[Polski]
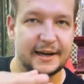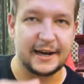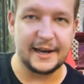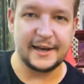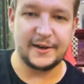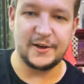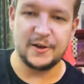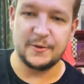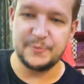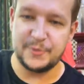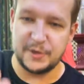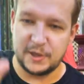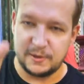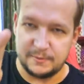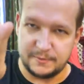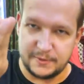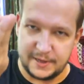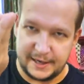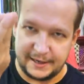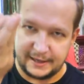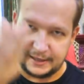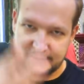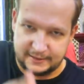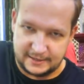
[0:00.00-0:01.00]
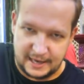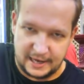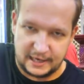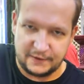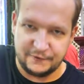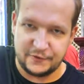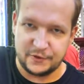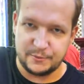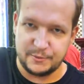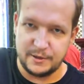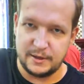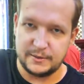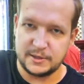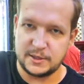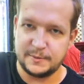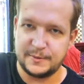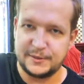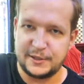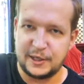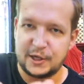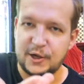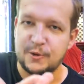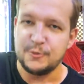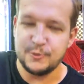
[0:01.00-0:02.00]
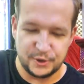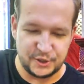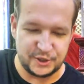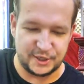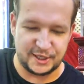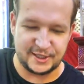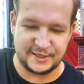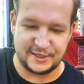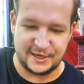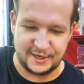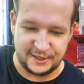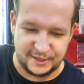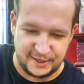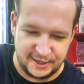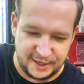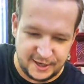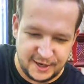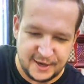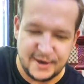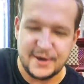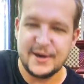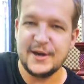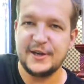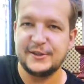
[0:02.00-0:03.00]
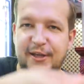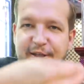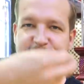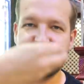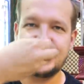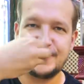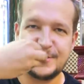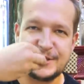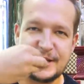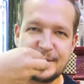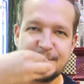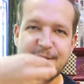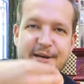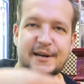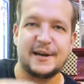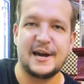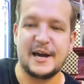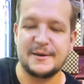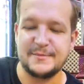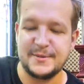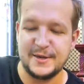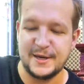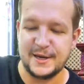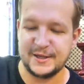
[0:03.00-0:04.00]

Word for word: ręką, biorą rękę tak, formują sobie taką łyżkę z ręki, tak sobie nabierają i